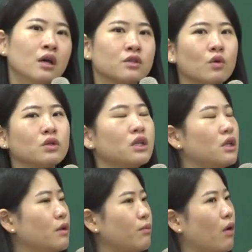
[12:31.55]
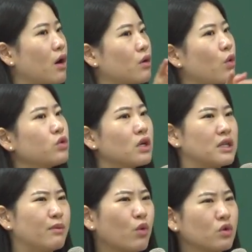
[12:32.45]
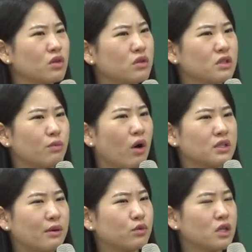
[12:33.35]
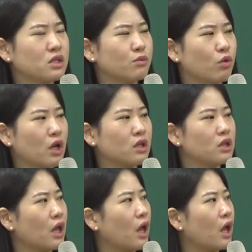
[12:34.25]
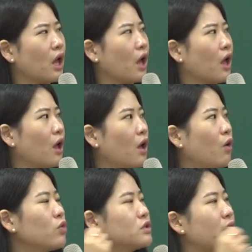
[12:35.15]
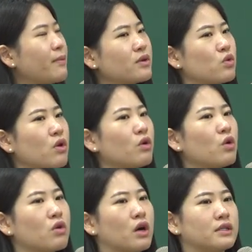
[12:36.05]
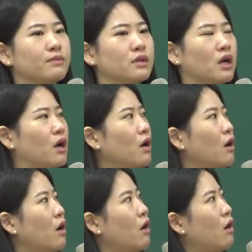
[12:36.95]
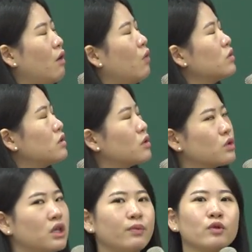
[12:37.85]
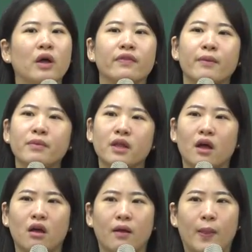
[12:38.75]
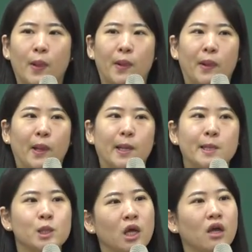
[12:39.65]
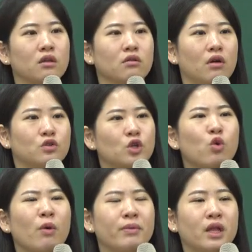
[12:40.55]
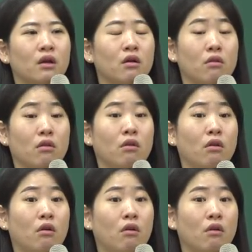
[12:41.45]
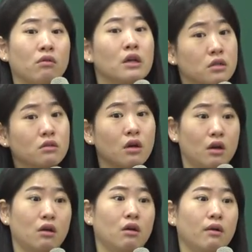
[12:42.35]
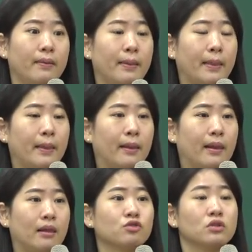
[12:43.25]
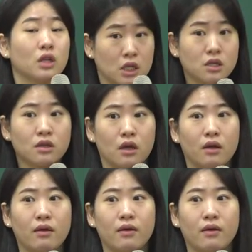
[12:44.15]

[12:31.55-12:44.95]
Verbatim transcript: 전사님 뭐가 코드가 잘못 꽂혔는지 뭐가 잘못됐는지 모르겠는데 오늘 생방송이 어려울 것 같습니다. 오늘 그 TV도 안 됩니다. 이렇게 얘기하는 거야. 죄송합니다 이렇게 한거 괜찮다. 수현아 괜찮다.